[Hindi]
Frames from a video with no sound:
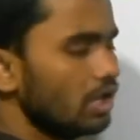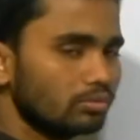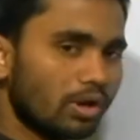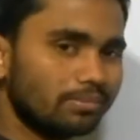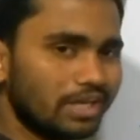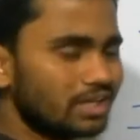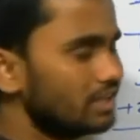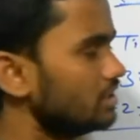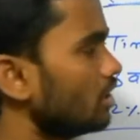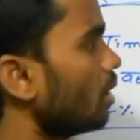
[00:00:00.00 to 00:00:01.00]
तो आप देख
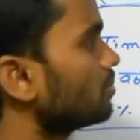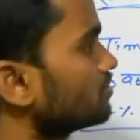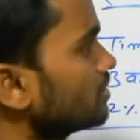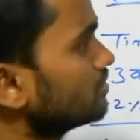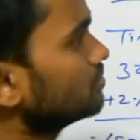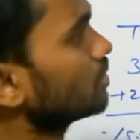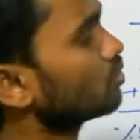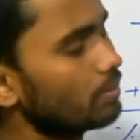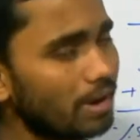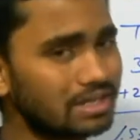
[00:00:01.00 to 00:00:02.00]
लीजिए ऑप्शंस में
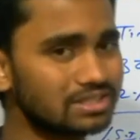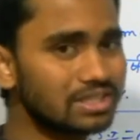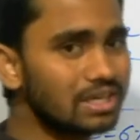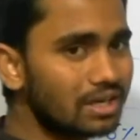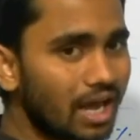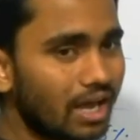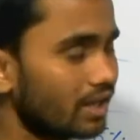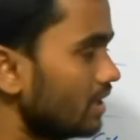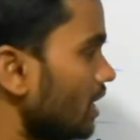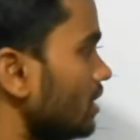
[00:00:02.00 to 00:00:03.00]
कोई मैच कर रहा है
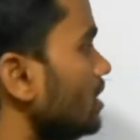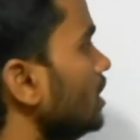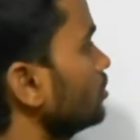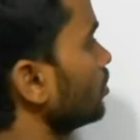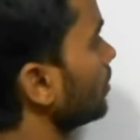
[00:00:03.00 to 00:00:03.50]
क्या तो